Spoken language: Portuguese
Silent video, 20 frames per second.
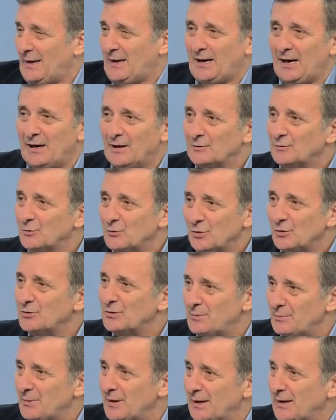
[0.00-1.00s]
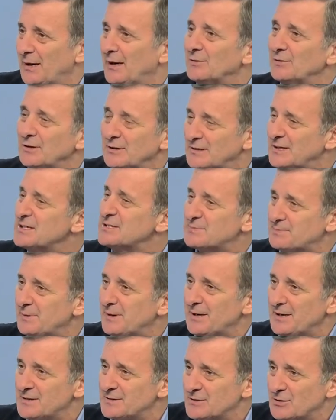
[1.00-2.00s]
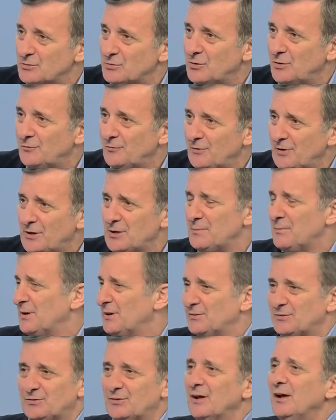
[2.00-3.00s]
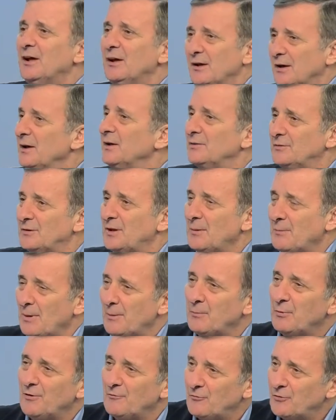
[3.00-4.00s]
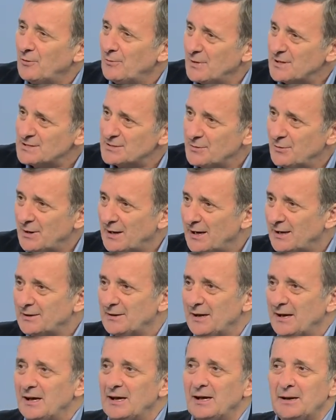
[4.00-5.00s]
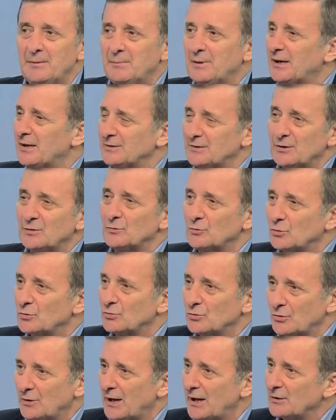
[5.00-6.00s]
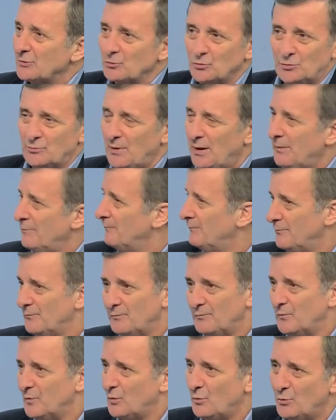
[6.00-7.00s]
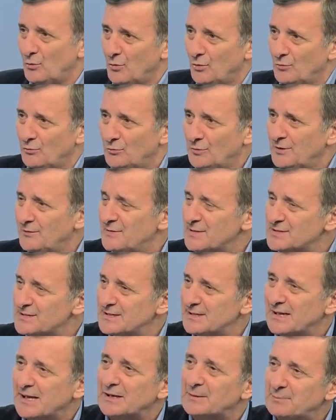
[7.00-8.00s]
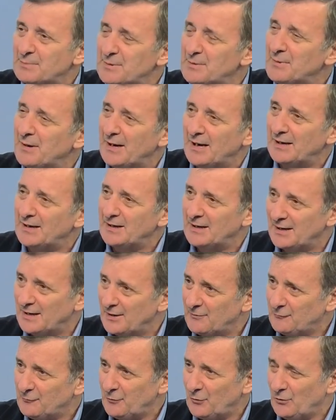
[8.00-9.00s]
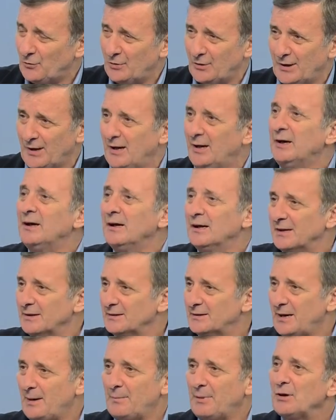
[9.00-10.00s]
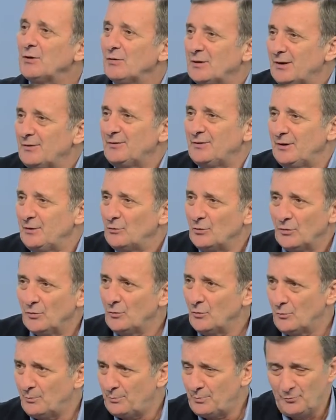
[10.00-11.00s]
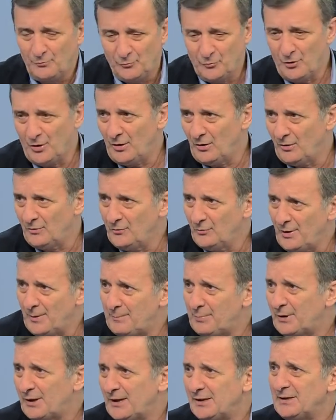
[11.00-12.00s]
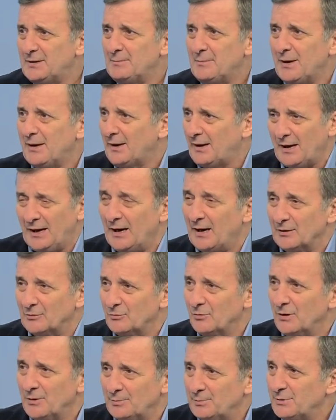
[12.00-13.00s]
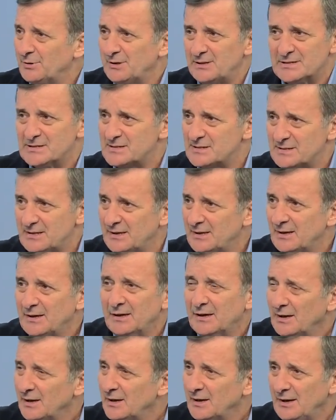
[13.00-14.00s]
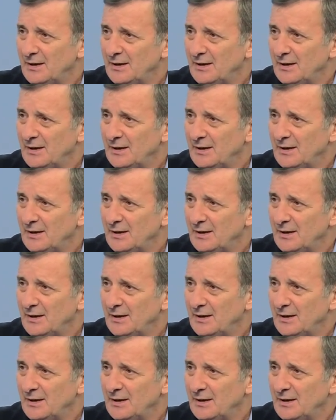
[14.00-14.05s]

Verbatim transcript: mercado, não de mercado. Ele tem experiência do governo, mas tem uma boa formação acadêmica, tem um doutorado numa universidade primeira linha lá fora, trabalho, quer dizer, não, não é porque é de mercado, ele podia ser